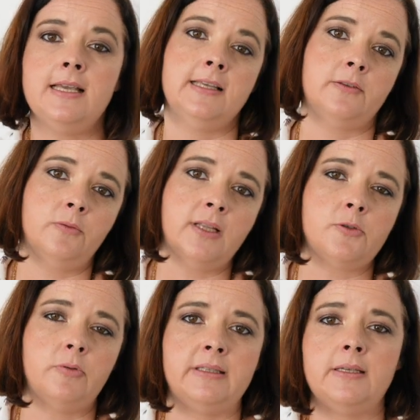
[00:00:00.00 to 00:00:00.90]
et ce qu'on a
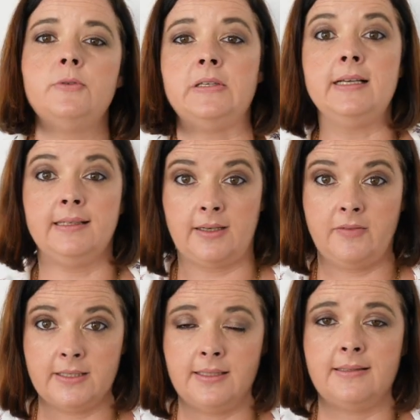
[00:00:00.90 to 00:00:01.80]
souhaité aussi à
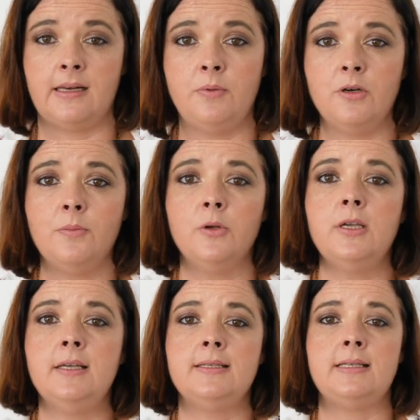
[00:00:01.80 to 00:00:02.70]
travers cet album,
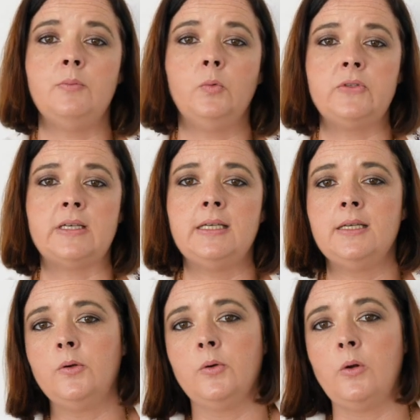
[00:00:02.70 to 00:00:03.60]
c'est
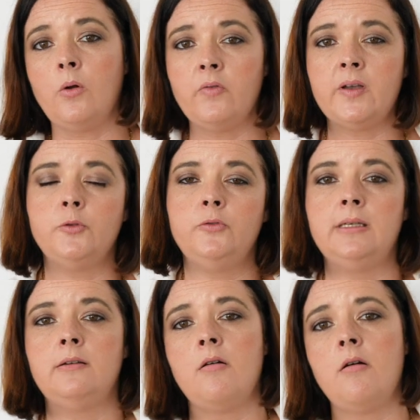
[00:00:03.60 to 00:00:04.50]
montrer euh, l'envers du
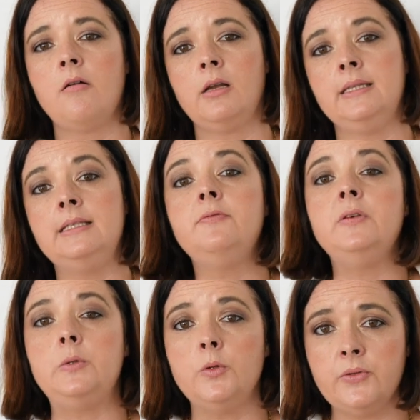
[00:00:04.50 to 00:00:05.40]
décor, les
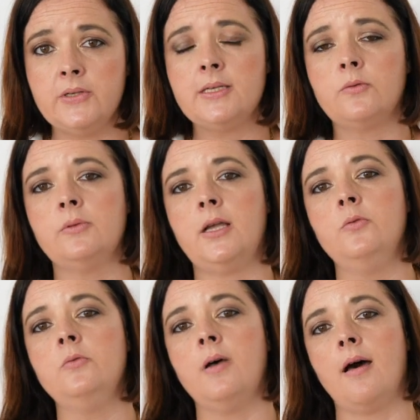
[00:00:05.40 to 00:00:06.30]
difficultés qu'on a
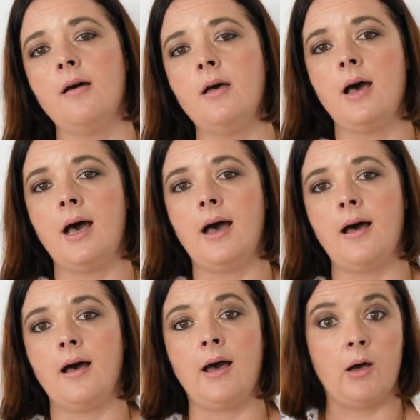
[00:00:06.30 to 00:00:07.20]
eues
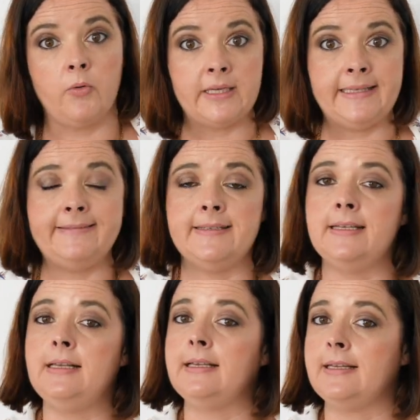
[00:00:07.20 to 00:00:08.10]
à,
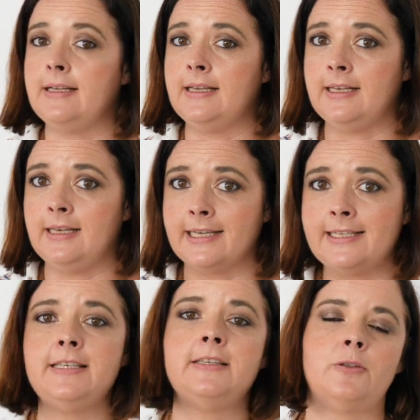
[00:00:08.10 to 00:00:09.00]
enquêter, les,
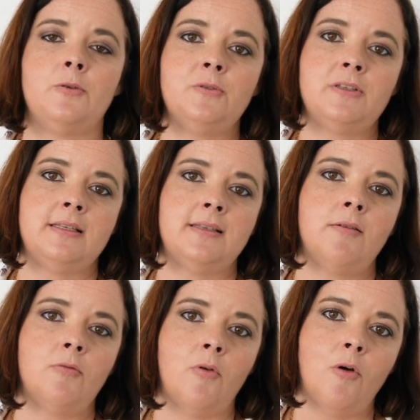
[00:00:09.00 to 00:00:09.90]
résistances, et
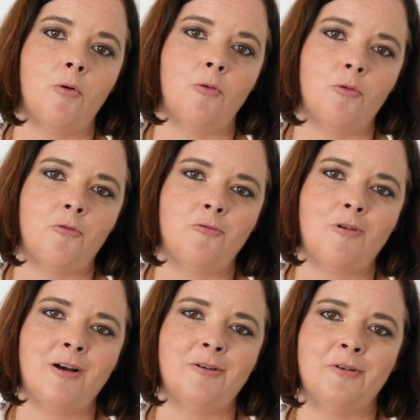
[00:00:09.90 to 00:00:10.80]
ça on le
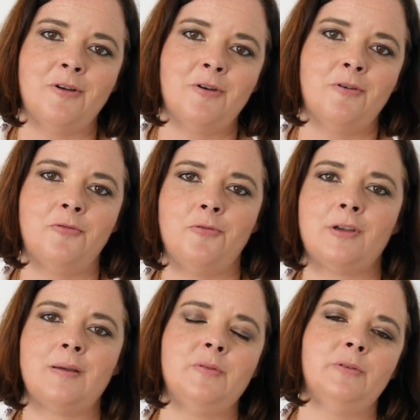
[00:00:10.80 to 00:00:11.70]
voit au fur
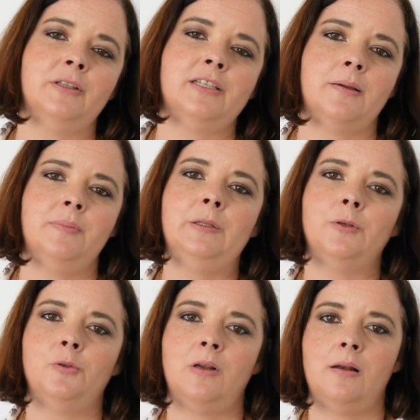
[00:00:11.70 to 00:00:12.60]
et à mesure des
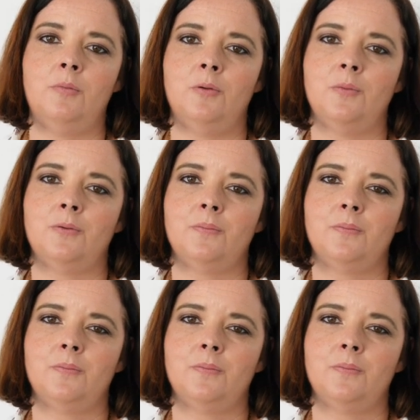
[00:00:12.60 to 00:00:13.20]
chapitres de l'album.